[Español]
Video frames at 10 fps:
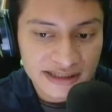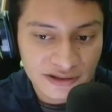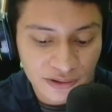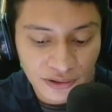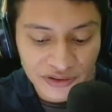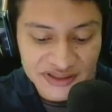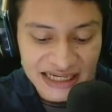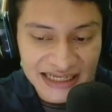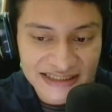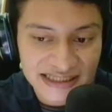4
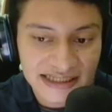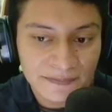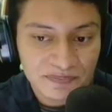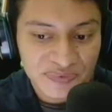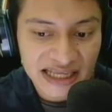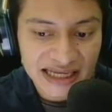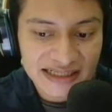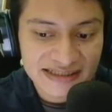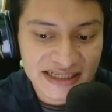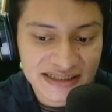coins así
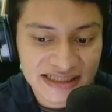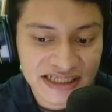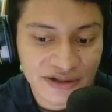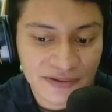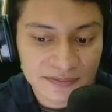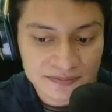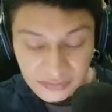de sencillo.